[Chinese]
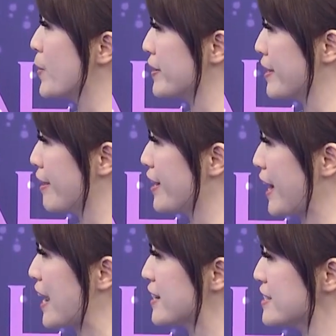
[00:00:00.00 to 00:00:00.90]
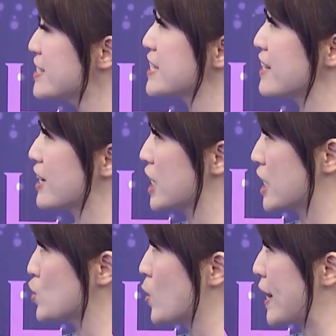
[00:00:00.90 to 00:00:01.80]
富卫电力，它跟日商的
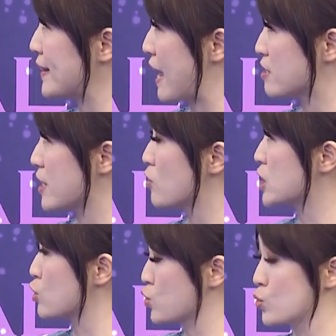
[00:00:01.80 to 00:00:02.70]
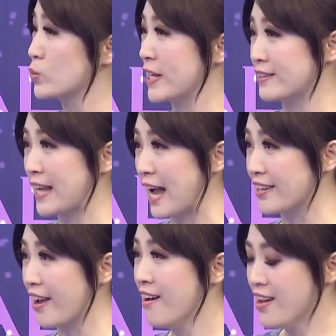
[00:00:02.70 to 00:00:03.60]
合作来打造这个储能大
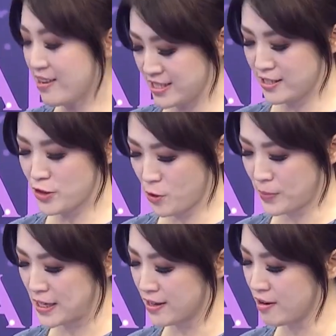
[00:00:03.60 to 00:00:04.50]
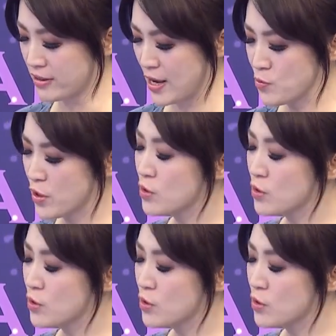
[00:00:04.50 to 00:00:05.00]
业。要请教有明哥哦，能